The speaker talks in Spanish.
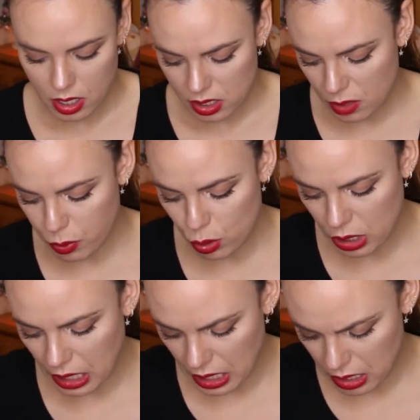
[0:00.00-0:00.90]
si puedo
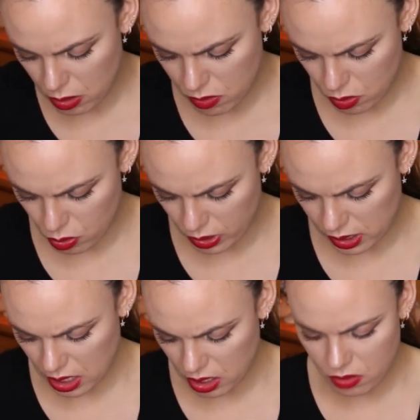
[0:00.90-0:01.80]
sacarlo, o lo
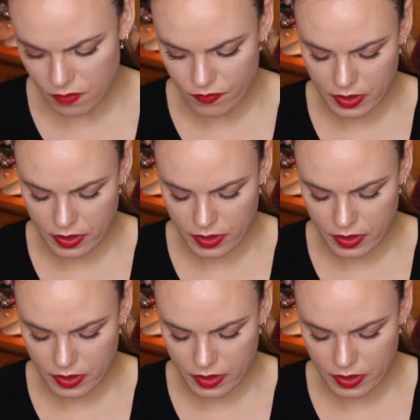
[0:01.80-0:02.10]
enseño.